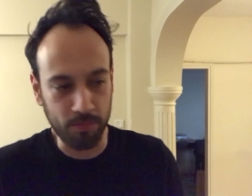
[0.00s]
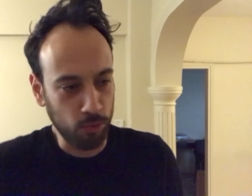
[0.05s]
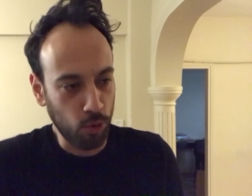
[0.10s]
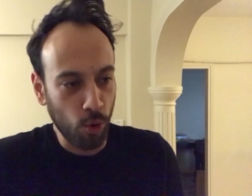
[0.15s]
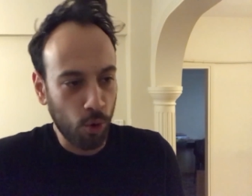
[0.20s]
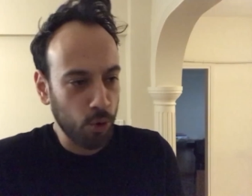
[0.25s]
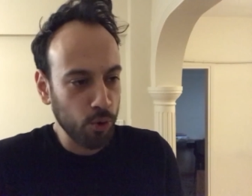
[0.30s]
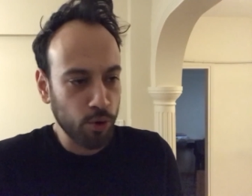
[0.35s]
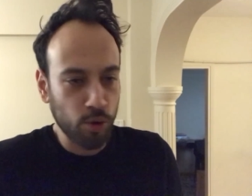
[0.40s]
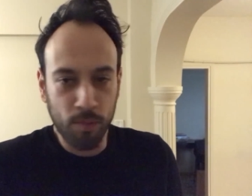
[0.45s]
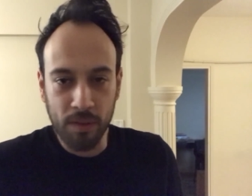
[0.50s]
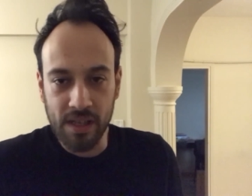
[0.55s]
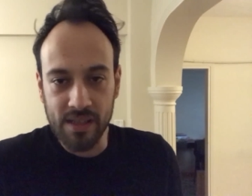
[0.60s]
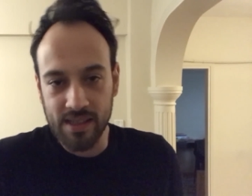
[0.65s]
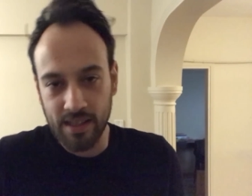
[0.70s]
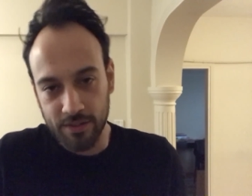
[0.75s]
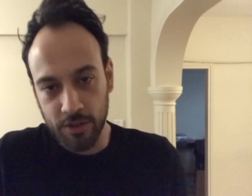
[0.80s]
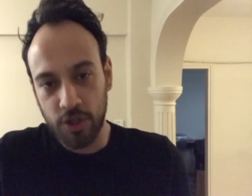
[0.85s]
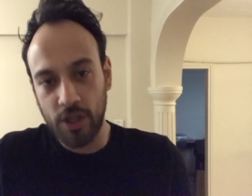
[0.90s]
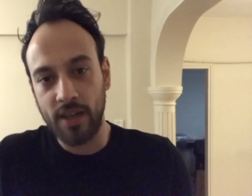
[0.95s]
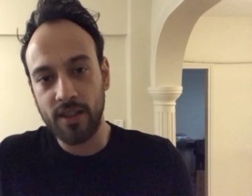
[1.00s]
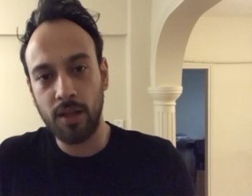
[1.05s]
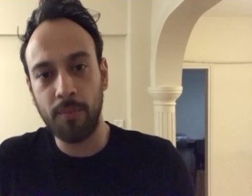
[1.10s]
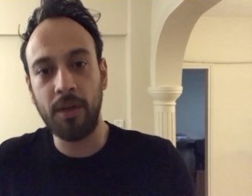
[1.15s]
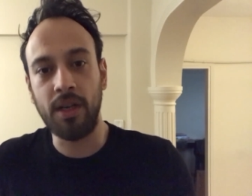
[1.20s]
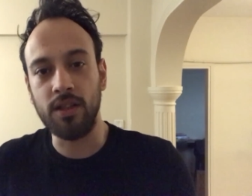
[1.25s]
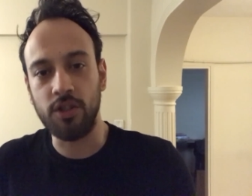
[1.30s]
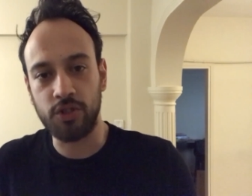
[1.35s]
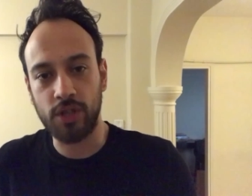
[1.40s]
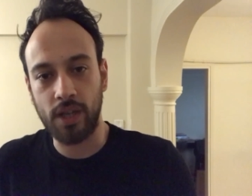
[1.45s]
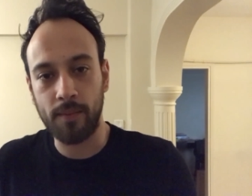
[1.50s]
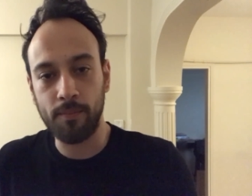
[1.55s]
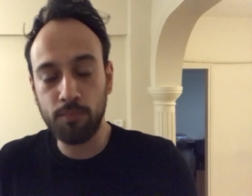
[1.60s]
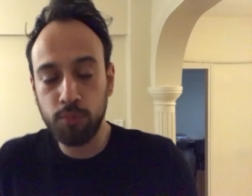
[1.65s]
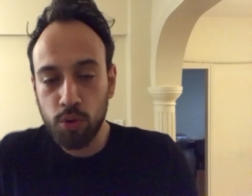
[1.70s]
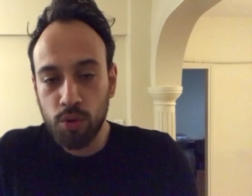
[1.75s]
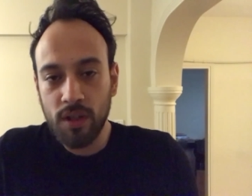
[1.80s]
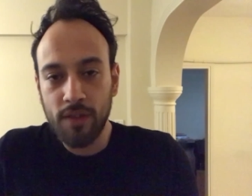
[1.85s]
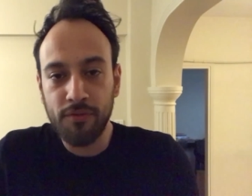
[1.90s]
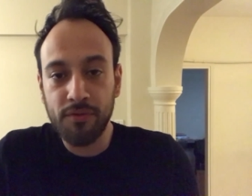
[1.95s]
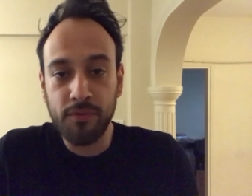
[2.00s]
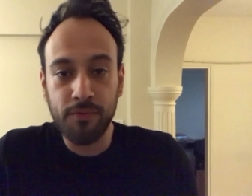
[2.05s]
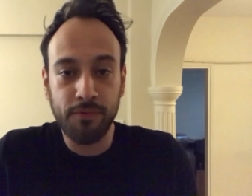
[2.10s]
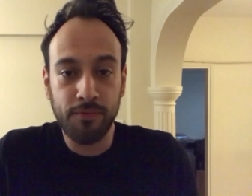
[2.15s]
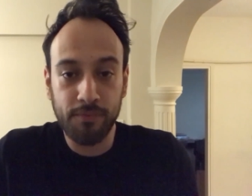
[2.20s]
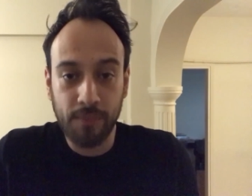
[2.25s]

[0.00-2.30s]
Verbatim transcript: Şimdi 900 bin insan dışarıda mı kalacak? Burada